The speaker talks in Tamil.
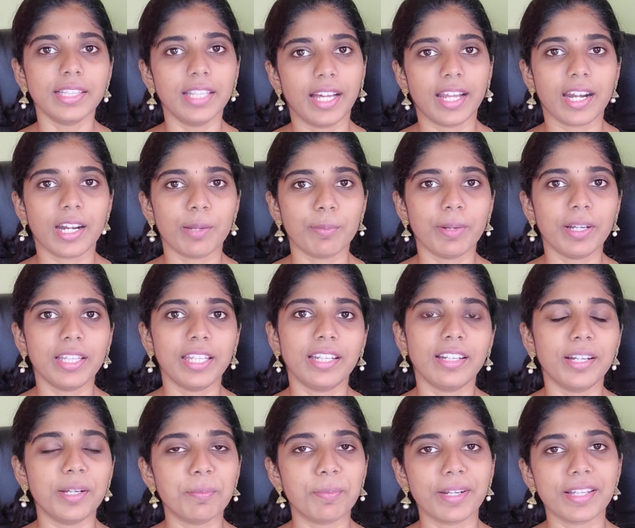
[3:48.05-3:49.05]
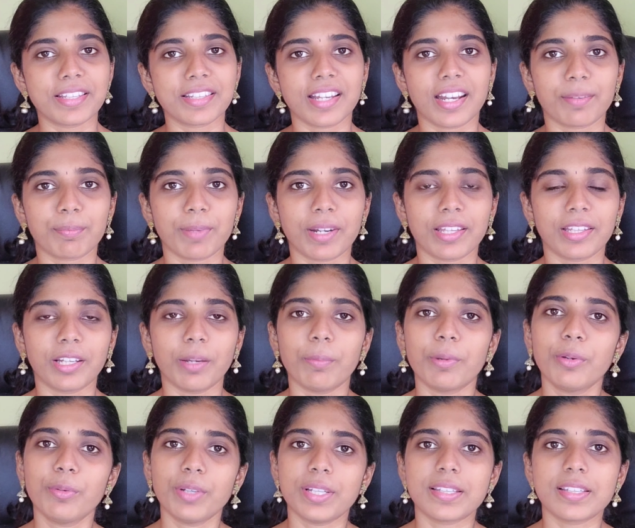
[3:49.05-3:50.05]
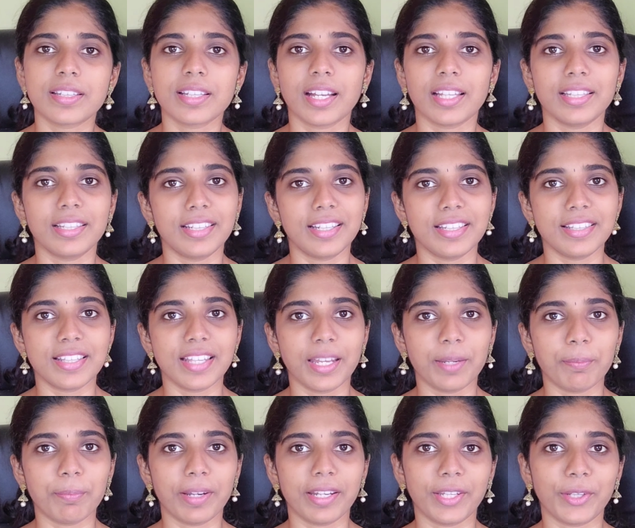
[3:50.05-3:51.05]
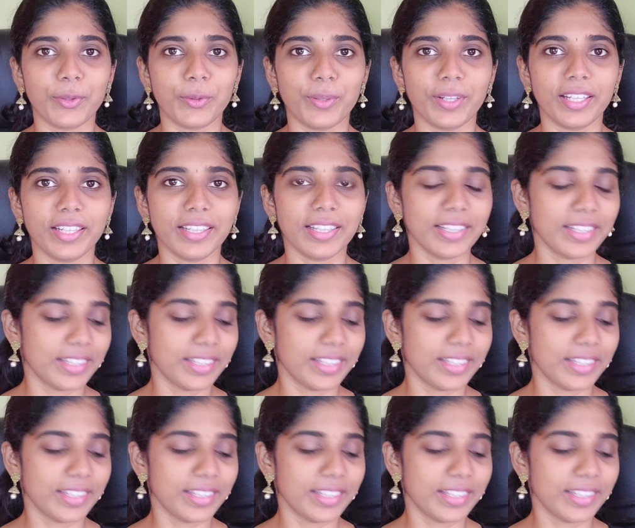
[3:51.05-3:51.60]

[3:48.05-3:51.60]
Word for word: தாராளமாக நீங்கள் ஏர்ன் பண்ண ஸ்டார்ட் பண்ணதுக்கப்புறம் ஃபஸ்ட்டு அதை டிசைட் பண்ணிக்கோங்க